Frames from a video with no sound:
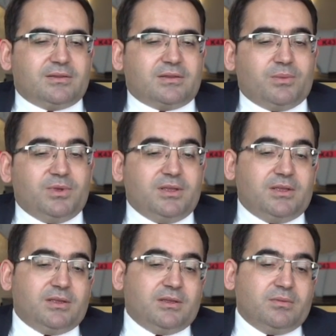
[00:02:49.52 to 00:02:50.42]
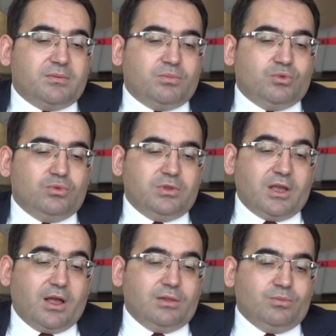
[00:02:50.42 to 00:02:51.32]
Tabii
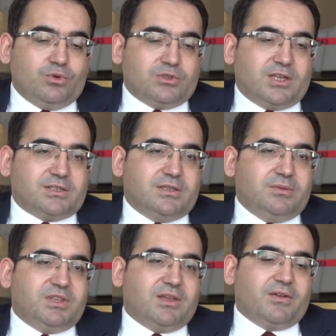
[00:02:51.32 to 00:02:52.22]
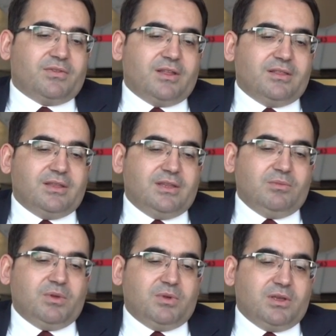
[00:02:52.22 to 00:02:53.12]
bununla kalmıyoruz aslında. Bir taraftan
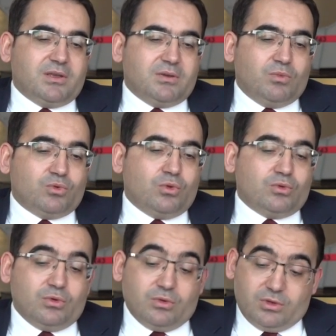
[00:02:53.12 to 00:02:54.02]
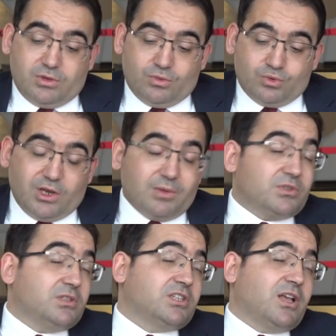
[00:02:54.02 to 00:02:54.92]
dediğim gibi motor e,
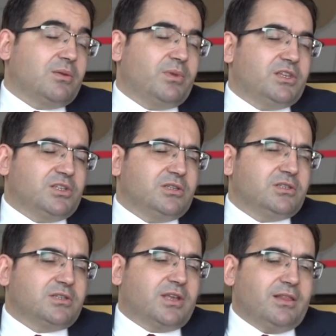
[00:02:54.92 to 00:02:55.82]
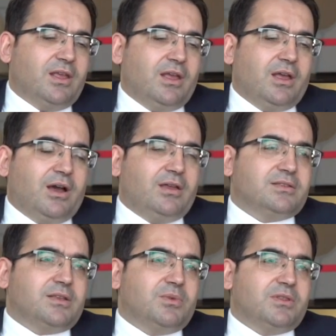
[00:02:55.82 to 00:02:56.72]
uçağımızı çıkarmaya çalışırken
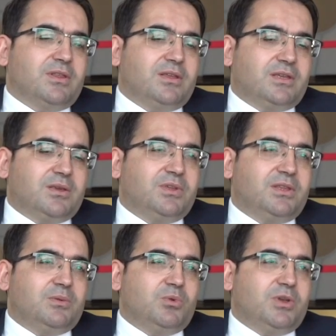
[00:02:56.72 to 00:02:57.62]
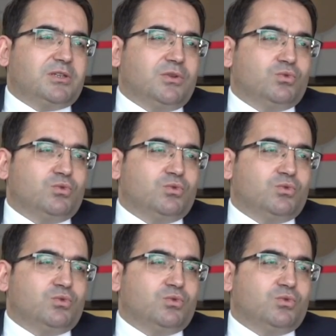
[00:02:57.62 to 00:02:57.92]
aynı zamanda 2025'te